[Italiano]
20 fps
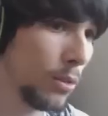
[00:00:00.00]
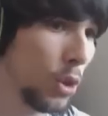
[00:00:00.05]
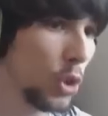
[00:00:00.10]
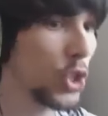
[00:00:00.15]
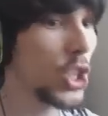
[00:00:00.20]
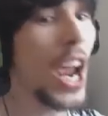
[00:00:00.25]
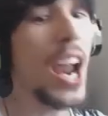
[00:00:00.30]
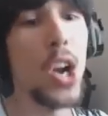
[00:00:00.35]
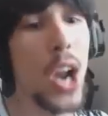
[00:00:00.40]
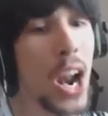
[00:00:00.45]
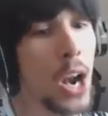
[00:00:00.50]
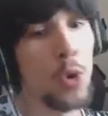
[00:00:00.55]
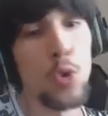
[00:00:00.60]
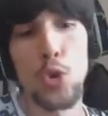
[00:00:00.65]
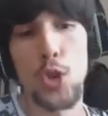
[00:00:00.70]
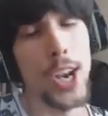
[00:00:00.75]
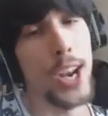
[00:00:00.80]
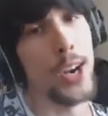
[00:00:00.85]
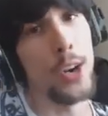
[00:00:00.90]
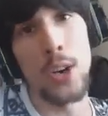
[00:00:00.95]
non c'è la
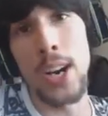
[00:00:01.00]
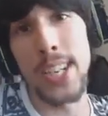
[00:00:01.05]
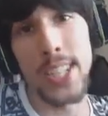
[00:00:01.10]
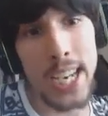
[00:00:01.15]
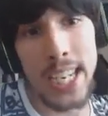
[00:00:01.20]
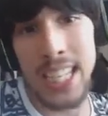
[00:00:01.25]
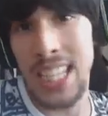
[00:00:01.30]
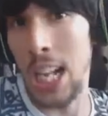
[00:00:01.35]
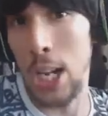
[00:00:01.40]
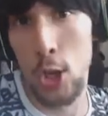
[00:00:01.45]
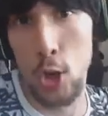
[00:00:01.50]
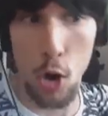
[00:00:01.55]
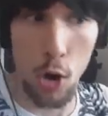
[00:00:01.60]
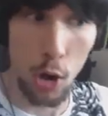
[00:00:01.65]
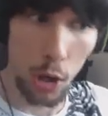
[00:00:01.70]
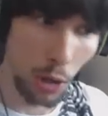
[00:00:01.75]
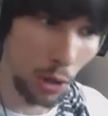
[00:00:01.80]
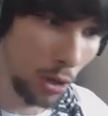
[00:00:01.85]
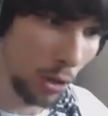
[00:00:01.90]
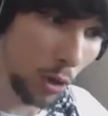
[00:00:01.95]
luce, non esiste il
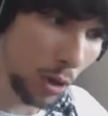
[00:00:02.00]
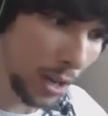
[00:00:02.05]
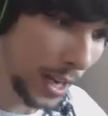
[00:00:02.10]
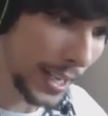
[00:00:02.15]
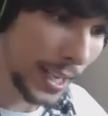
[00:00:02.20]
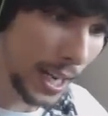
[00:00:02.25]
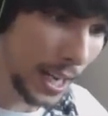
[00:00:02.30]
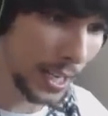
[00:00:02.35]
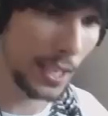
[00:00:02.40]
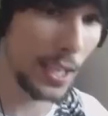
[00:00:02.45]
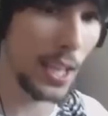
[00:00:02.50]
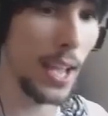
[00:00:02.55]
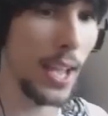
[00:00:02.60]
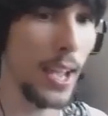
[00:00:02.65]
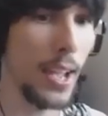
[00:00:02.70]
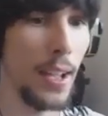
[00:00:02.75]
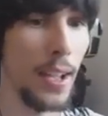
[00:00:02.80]
giorno, non esiste.